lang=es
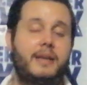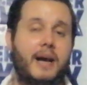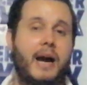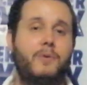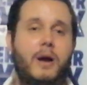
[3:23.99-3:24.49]

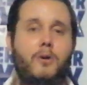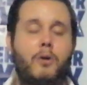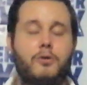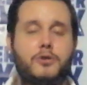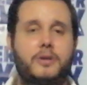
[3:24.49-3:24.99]
llegar a una
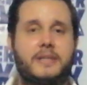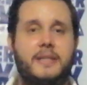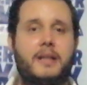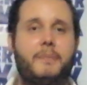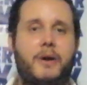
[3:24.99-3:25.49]
conclusión de
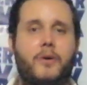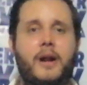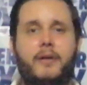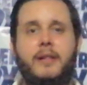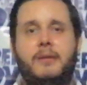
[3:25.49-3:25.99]
si te
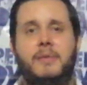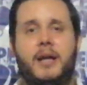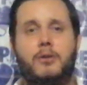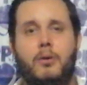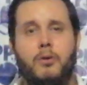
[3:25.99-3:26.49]
mejora el
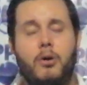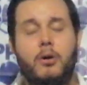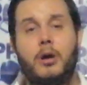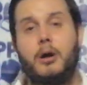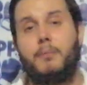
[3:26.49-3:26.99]
rendimiento o
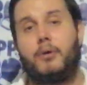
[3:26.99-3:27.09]
no.